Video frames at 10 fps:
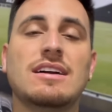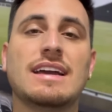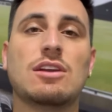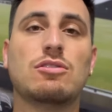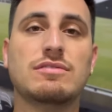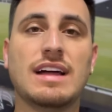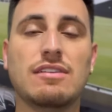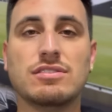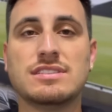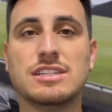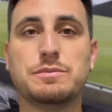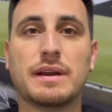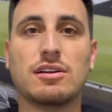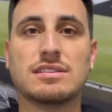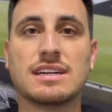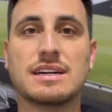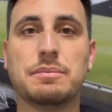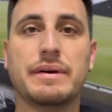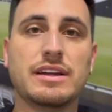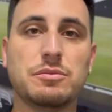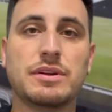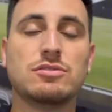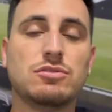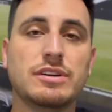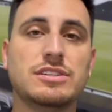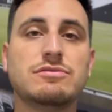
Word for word: quero convidar vocês para a nossa campanha número 2,